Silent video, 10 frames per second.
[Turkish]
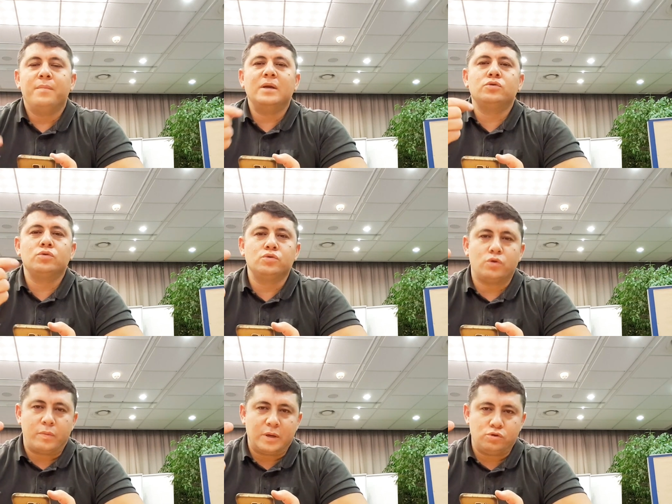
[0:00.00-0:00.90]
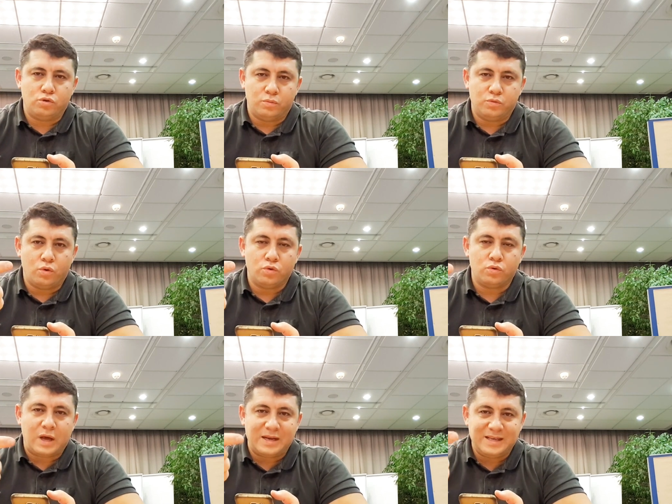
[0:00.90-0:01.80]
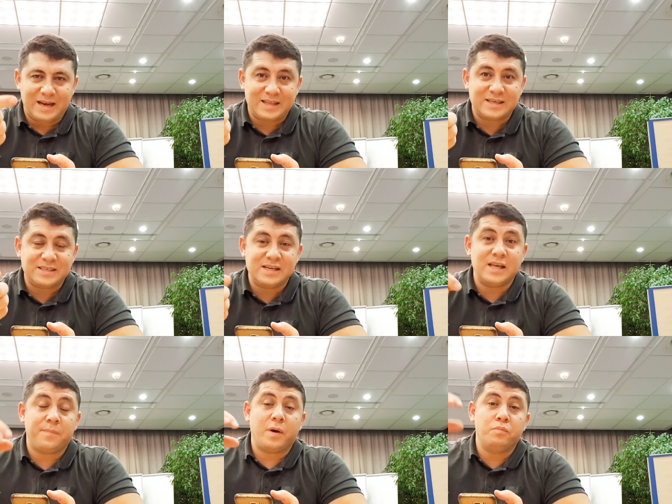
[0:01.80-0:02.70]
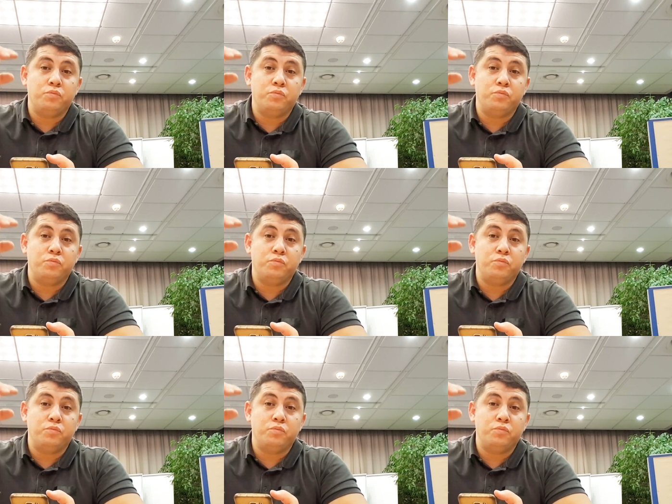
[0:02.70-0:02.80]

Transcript: Ben şunu sormak istiyorum. Onun hani yardakçılığını yapan